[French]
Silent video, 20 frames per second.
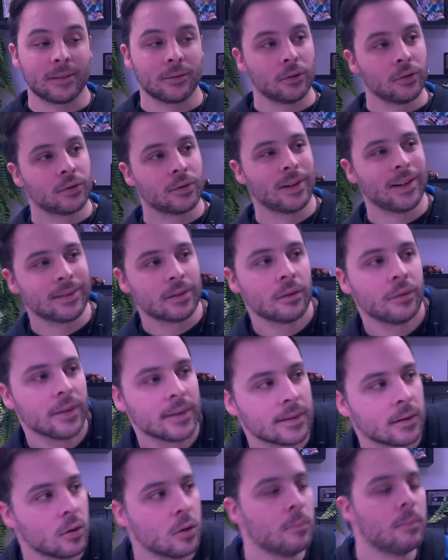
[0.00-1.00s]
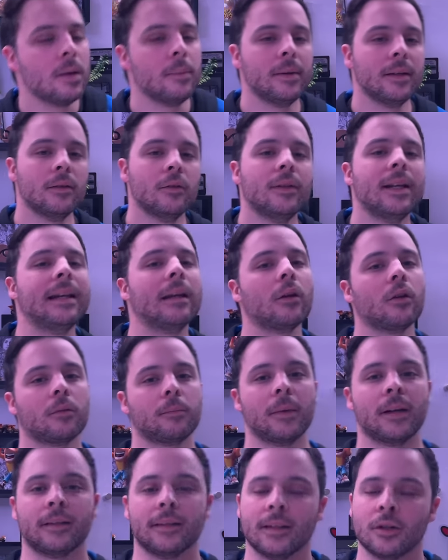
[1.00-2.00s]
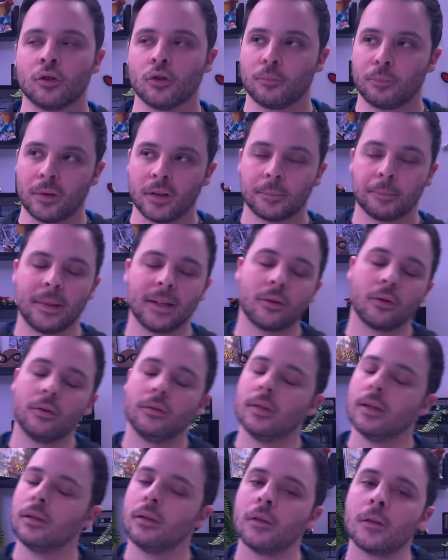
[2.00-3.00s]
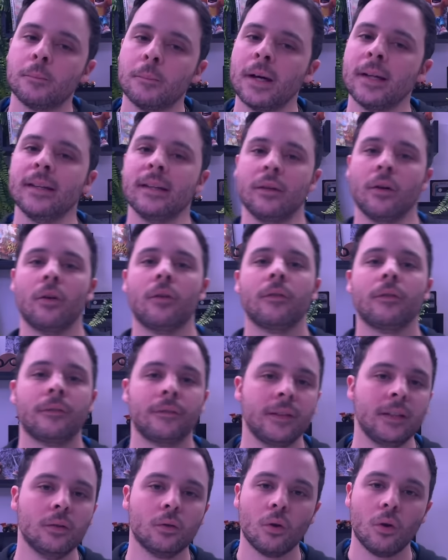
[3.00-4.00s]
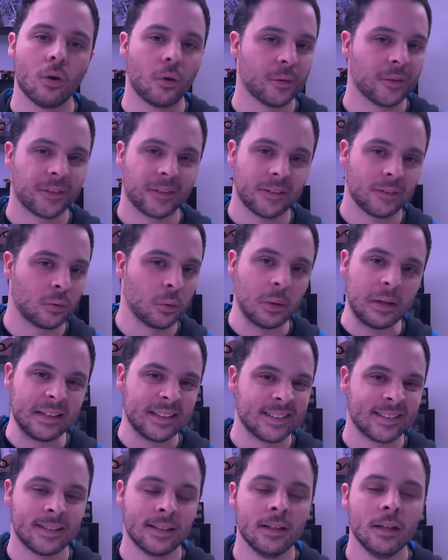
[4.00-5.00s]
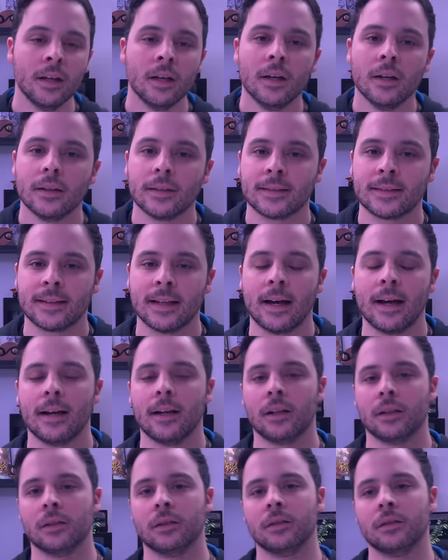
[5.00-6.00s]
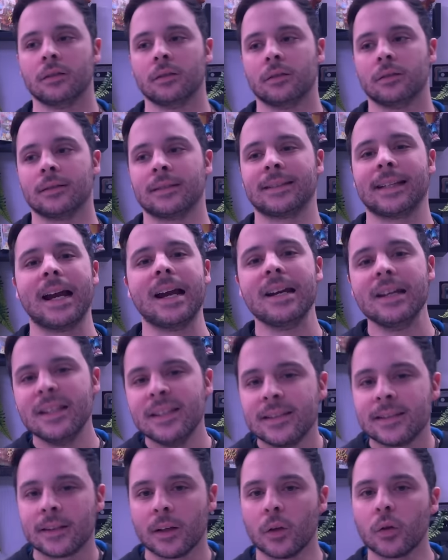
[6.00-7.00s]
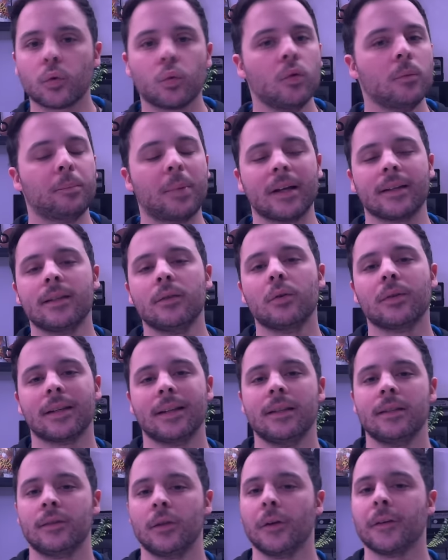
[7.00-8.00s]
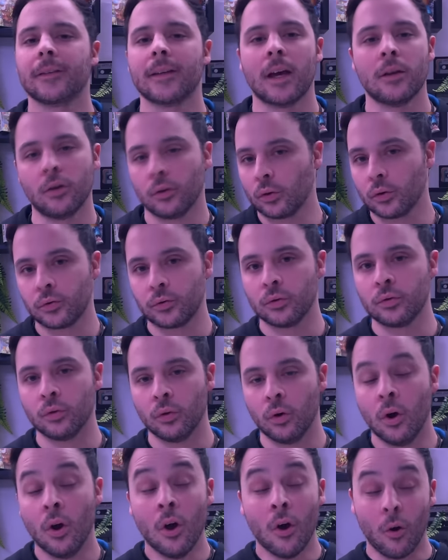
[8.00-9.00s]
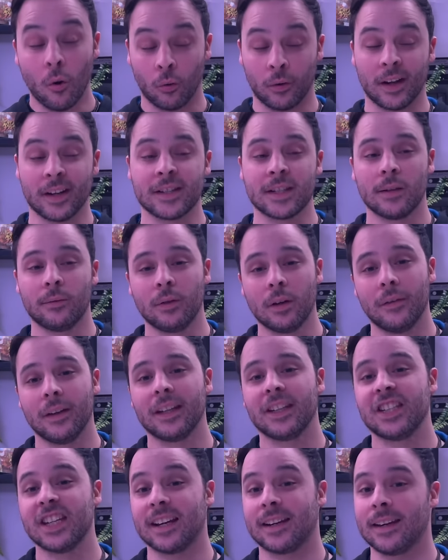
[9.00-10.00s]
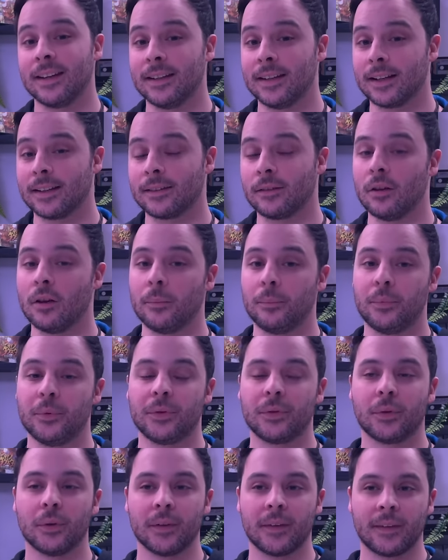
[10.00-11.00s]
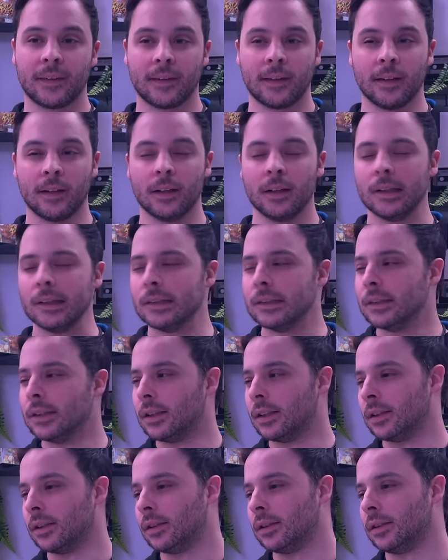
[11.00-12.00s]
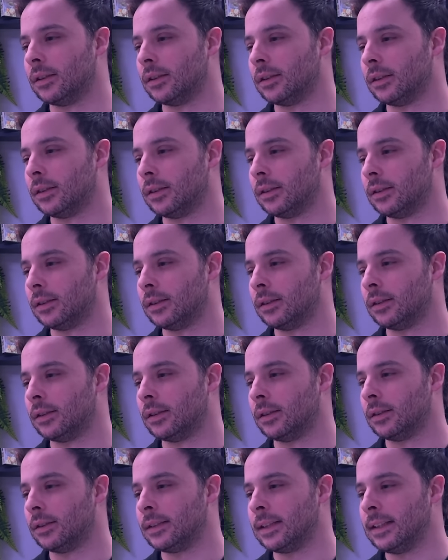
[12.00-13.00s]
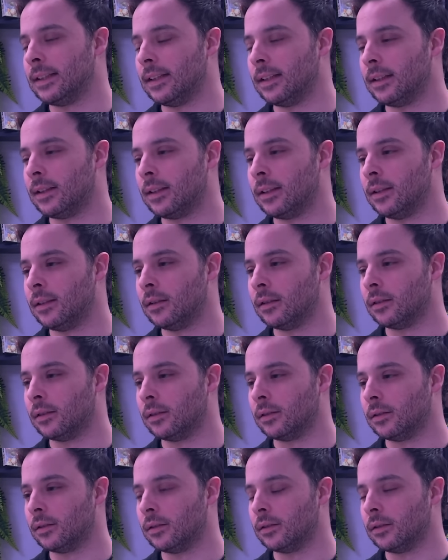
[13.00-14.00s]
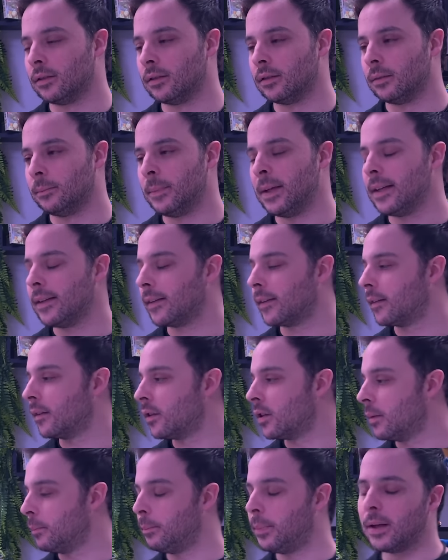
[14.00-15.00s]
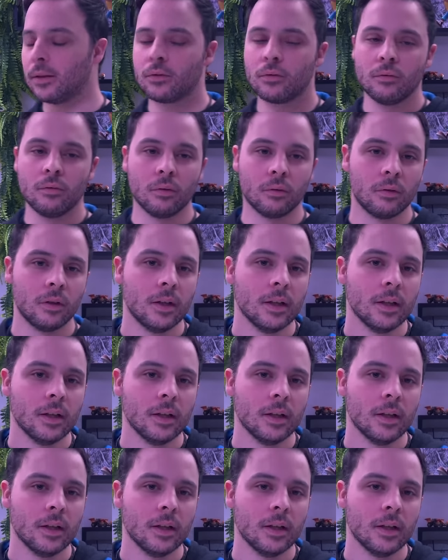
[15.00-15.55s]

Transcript: que The Last of Us, c'est le bébé de Neil Druckmann. Et je ne pense pas que Neil Druckmann ait envie de, de laisser euh, sa, licence ou une partie de sa licence à un autre studio. On l'a déjà vu avec Jack and Dexter, puisque c'est. Euh, c'était qui euh, Mince, j'ai perdu le nom.